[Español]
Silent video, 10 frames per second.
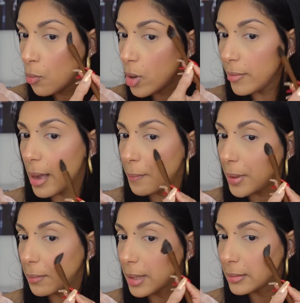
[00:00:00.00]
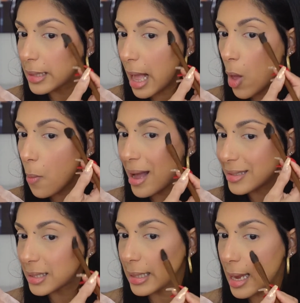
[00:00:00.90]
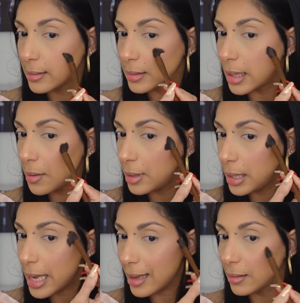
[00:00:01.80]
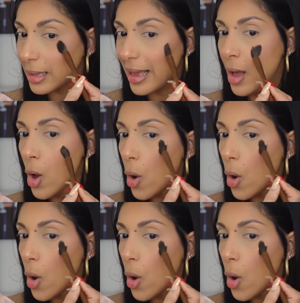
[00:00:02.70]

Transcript: muy bien pigmentado, bastante brillante.